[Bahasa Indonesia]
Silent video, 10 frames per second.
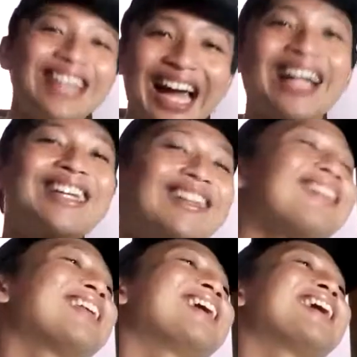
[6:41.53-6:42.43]
dah gitu
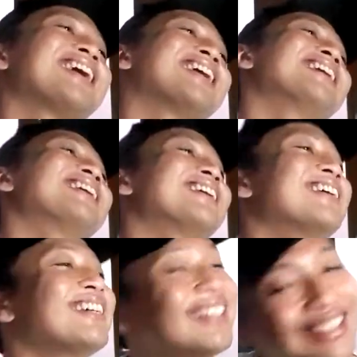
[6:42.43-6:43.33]
aja
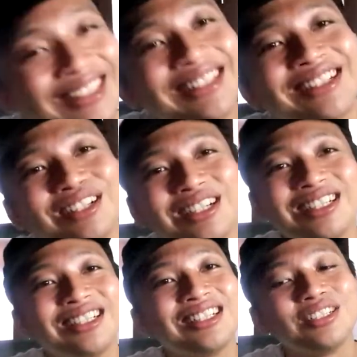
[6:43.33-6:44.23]
nah
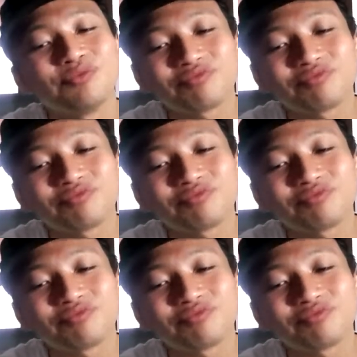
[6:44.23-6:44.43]
uh,